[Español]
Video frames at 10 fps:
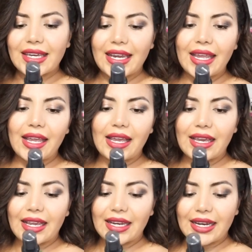
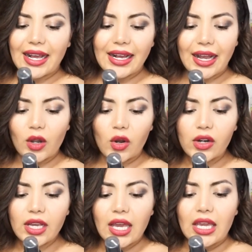Que eh, generan
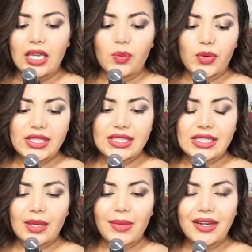calor y pues de
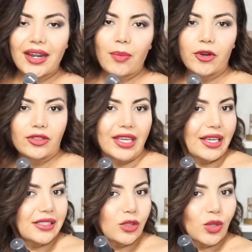esa manera
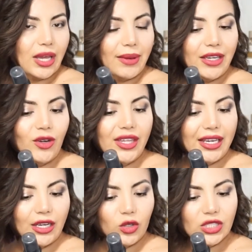proteges a tu cabello
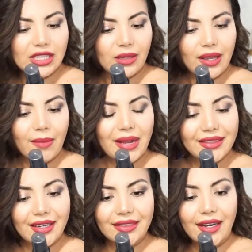de que no se te vaya a
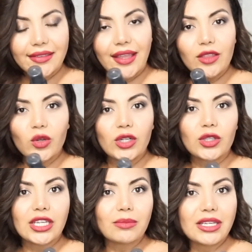maltratar tanto y
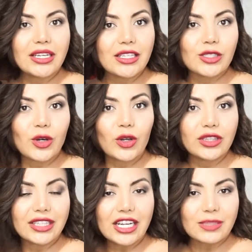no termines
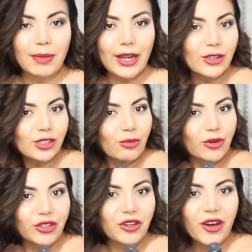con tres pelos
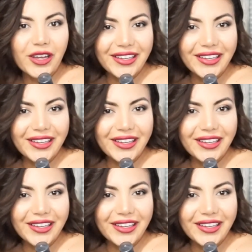como yo,